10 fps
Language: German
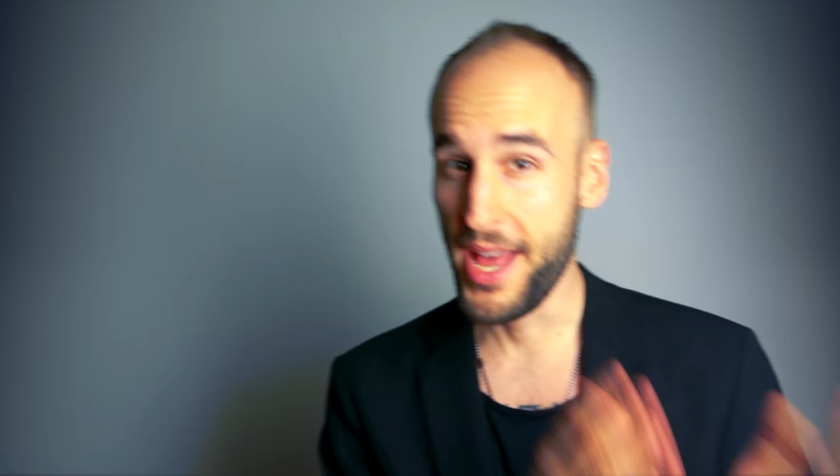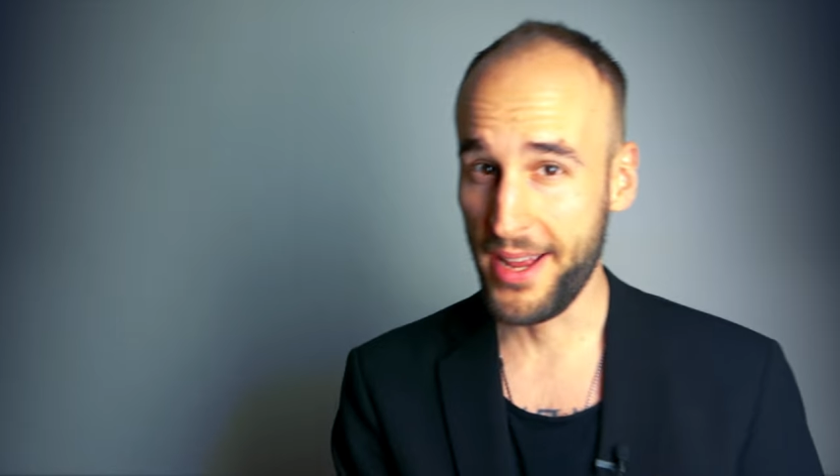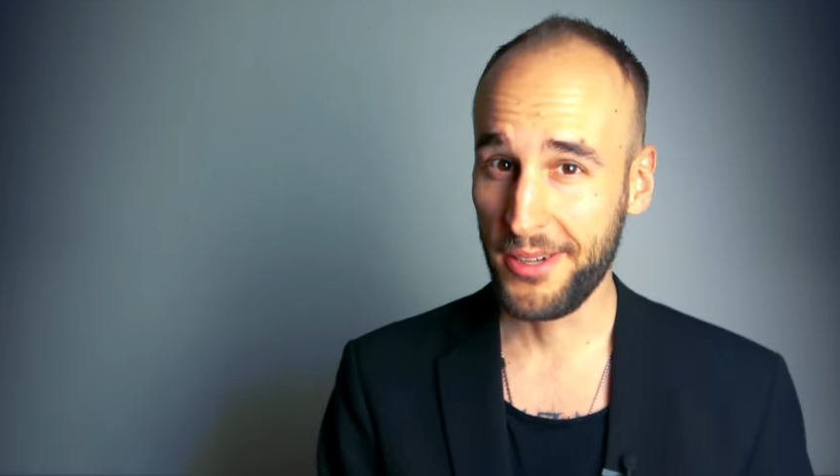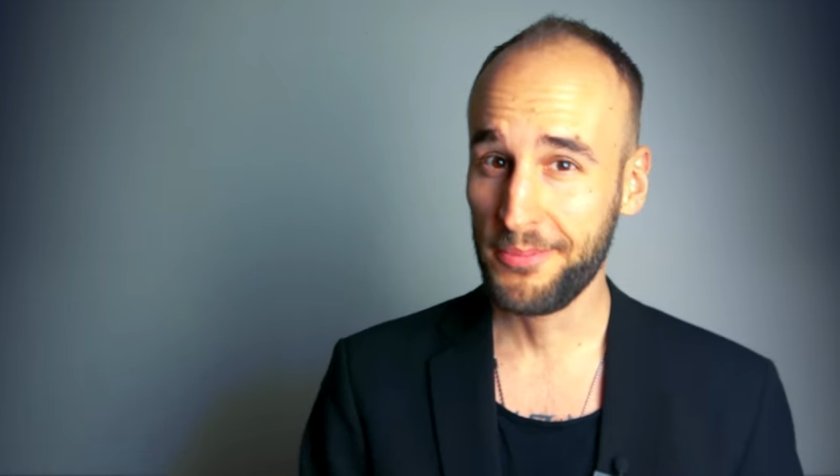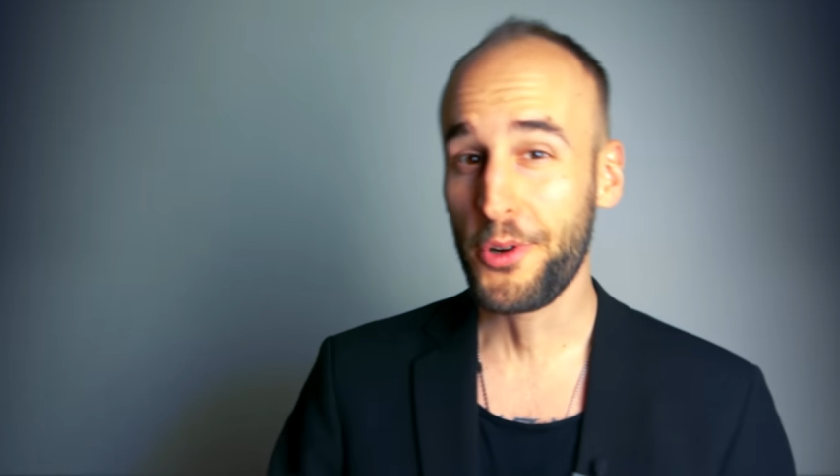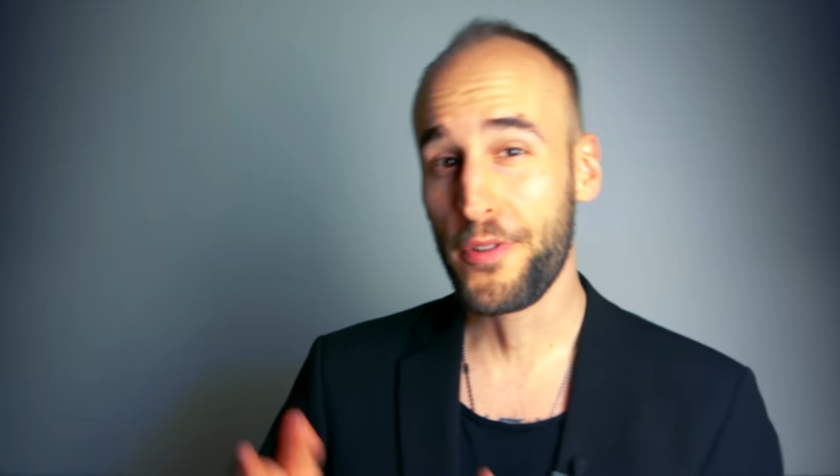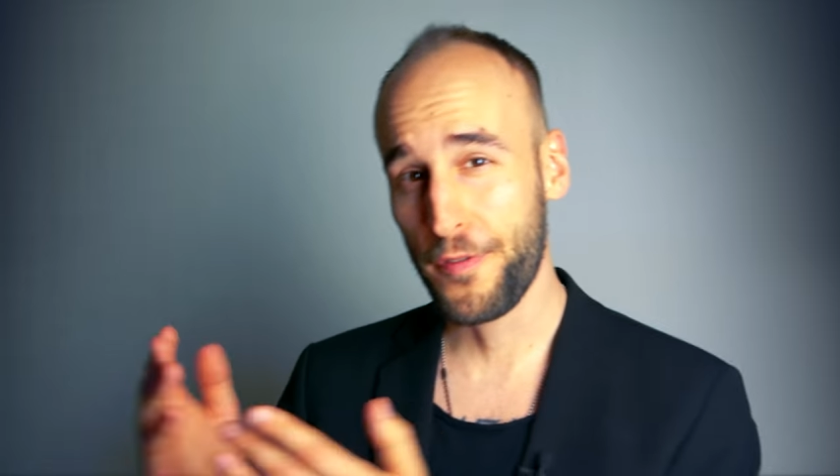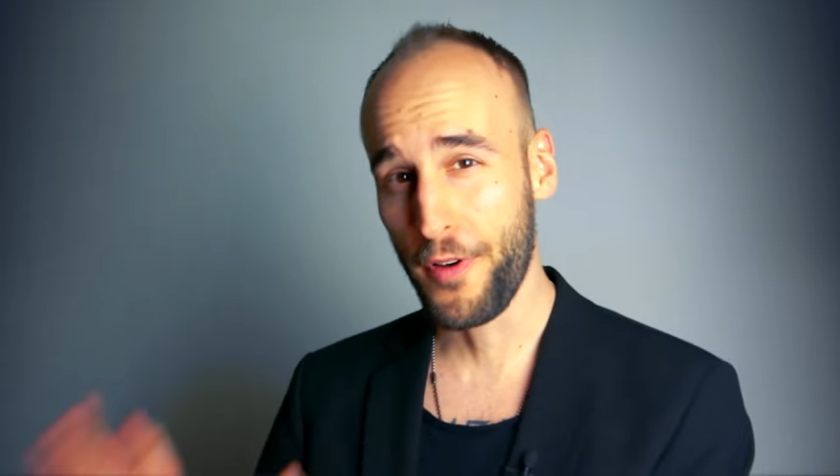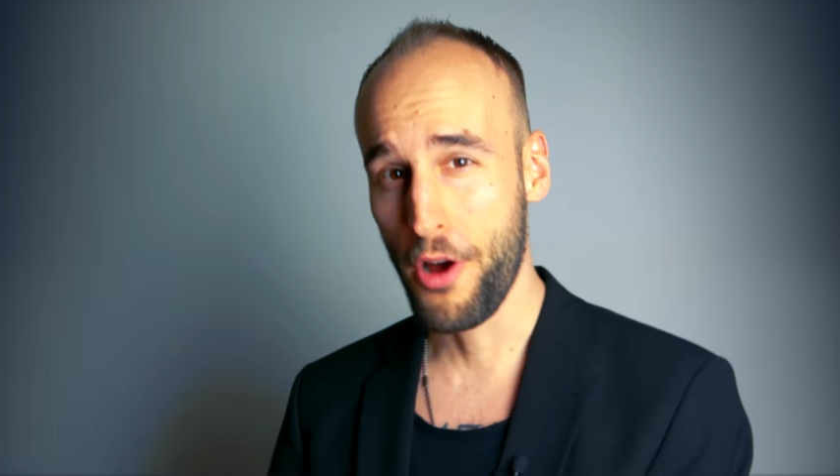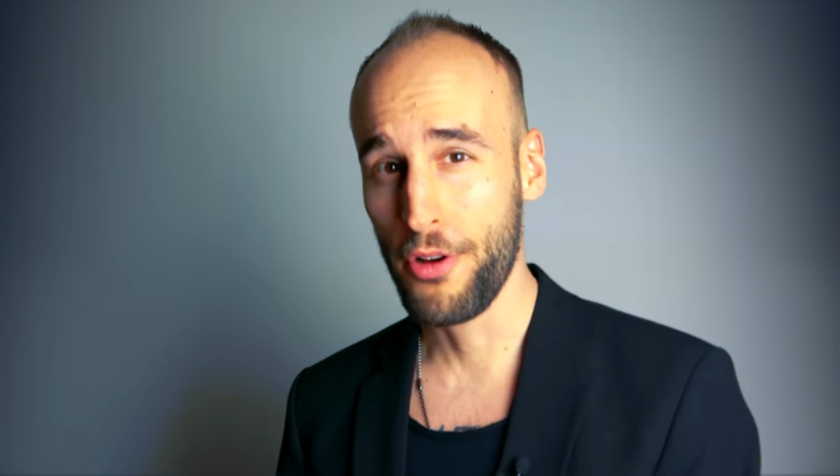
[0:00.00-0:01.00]
Männer und
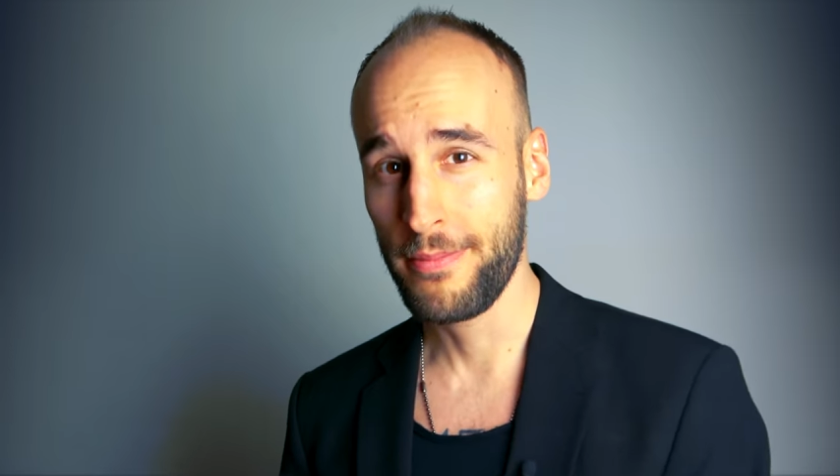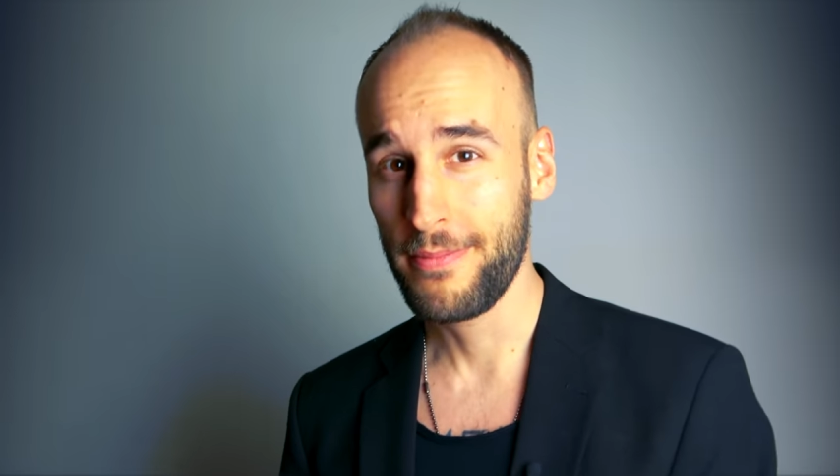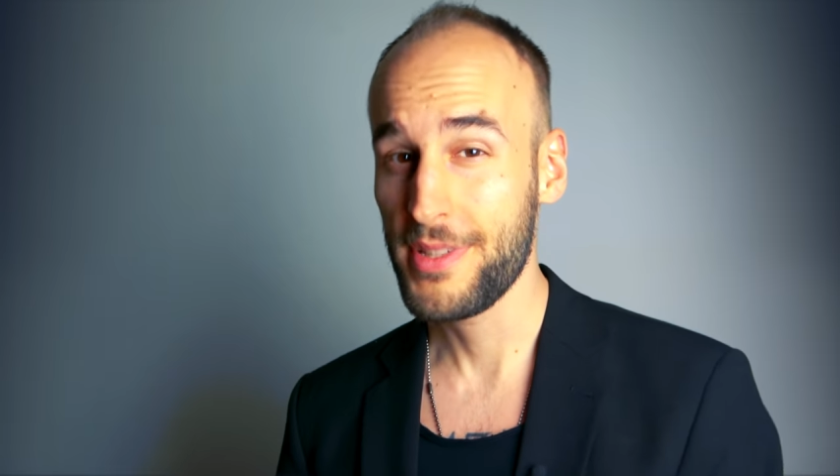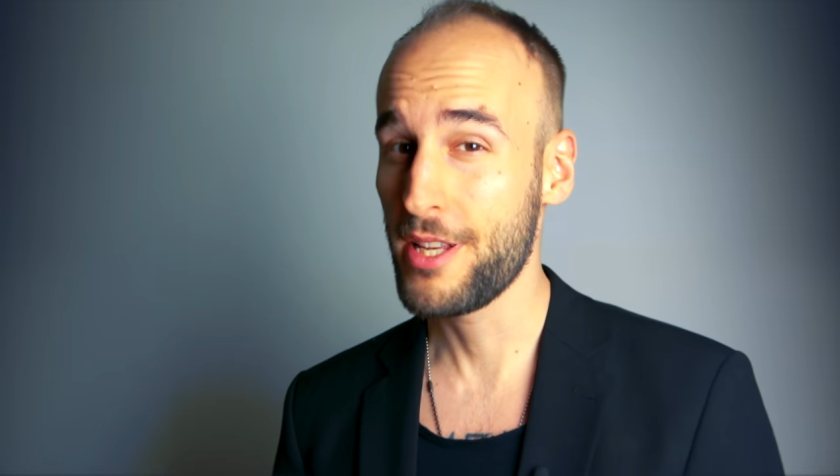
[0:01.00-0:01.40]
Frauen